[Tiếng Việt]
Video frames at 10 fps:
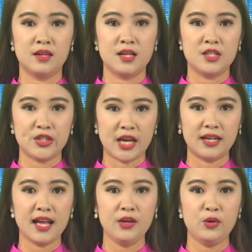Sáng
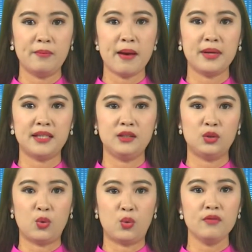nay, Ủy ban Mặt trận
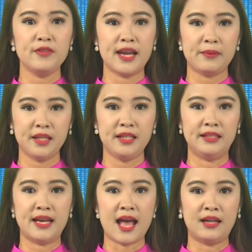Tổ quốc Việt Nam tỉnh
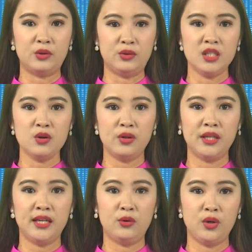đã tổ chức hội
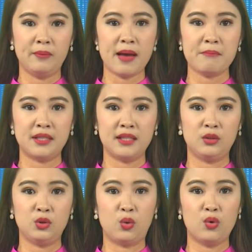nghị Ủy ban Mặt trận
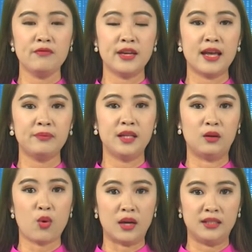Tổ quốc Việt Nam tỉnh
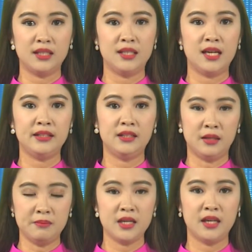Quảng Trị lần thứ
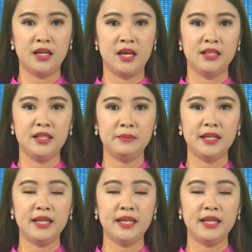10, nhiệm kỳ